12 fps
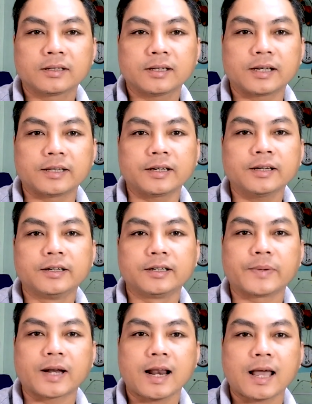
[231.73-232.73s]
tức là những
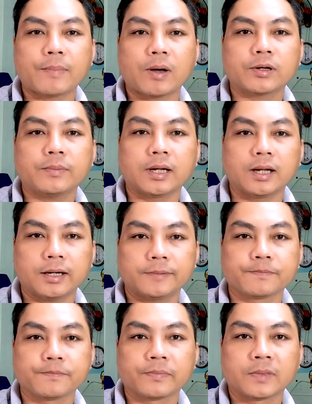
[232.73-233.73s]
người mà đã làm lâu với mình đó,
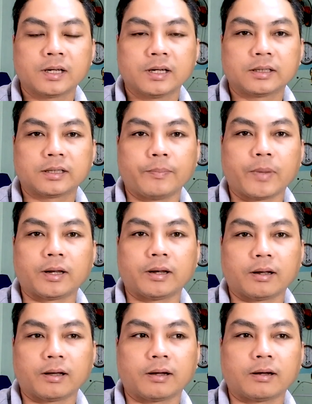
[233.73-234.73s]
thì
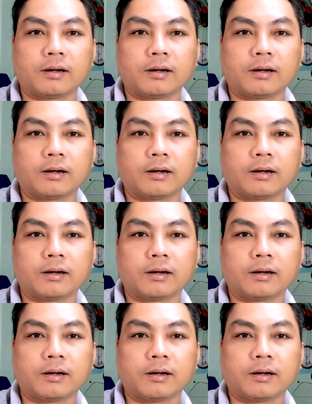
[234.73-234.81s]
mình